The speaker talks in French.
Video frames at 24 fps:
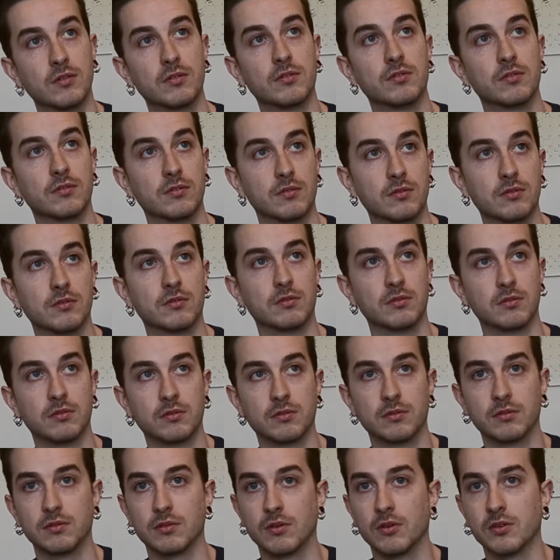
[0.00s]

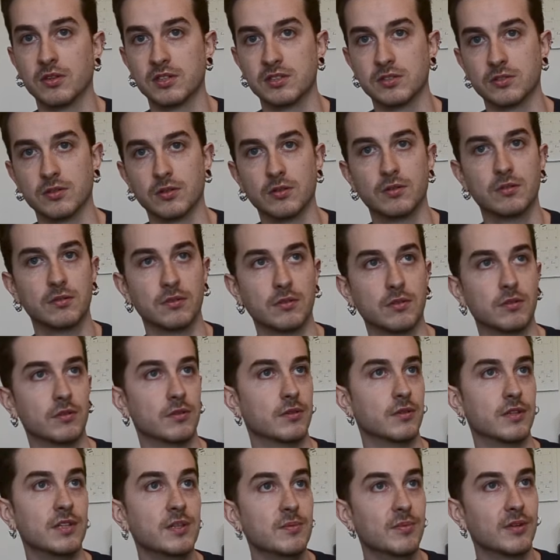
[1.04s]
en, restant
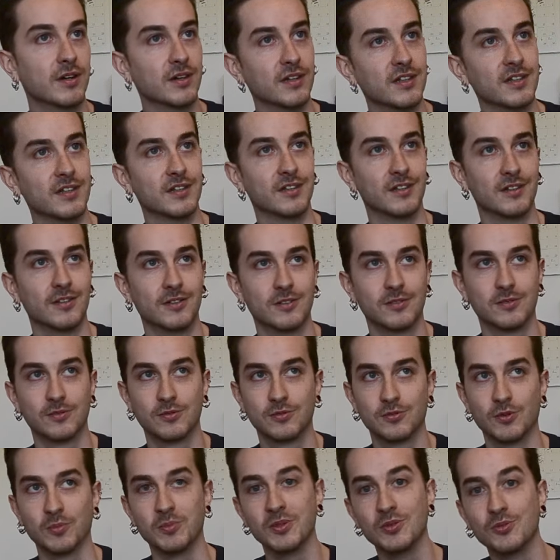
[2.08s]
libre et
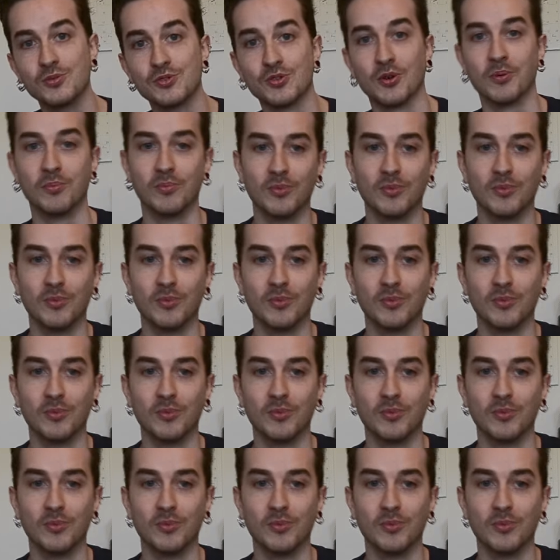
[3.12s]
sur mes deux jambes.